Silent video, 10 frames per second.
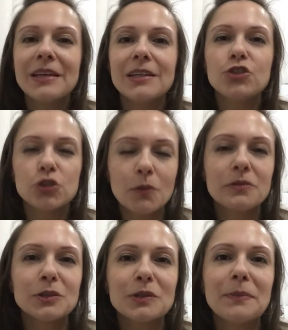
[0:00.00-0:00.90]
te
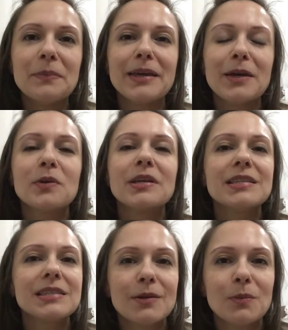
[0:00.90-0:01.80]
convido também a
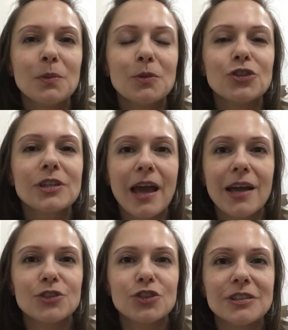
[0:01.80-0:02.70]
conhecer o meu
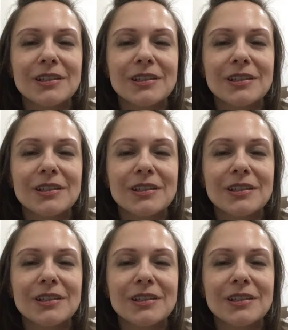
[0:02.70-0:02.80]
podcast